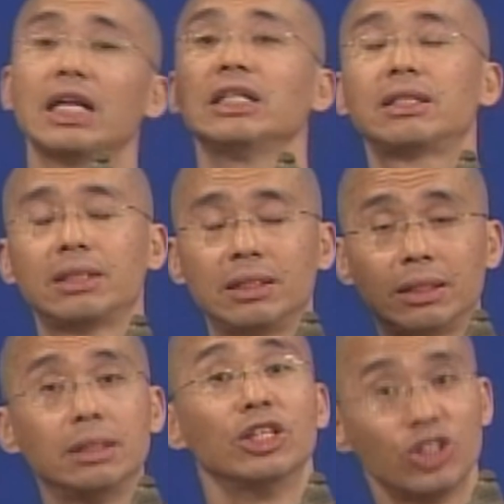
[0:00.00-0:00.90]
那你
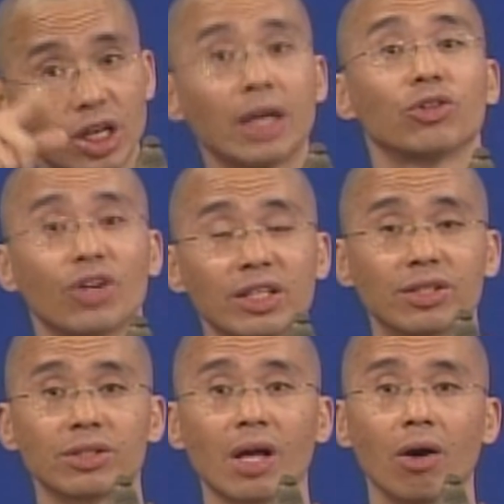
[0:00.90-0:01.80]
你这样就
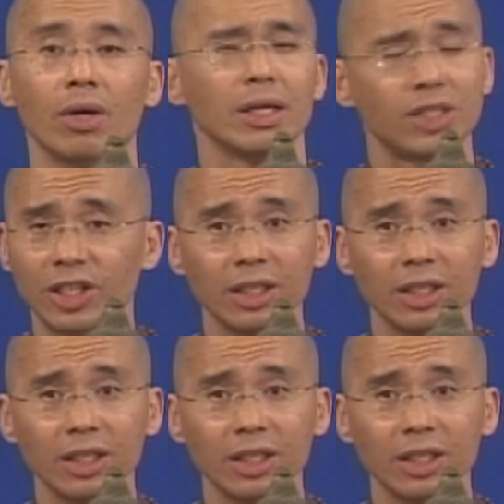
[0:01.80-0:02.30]
可以知道，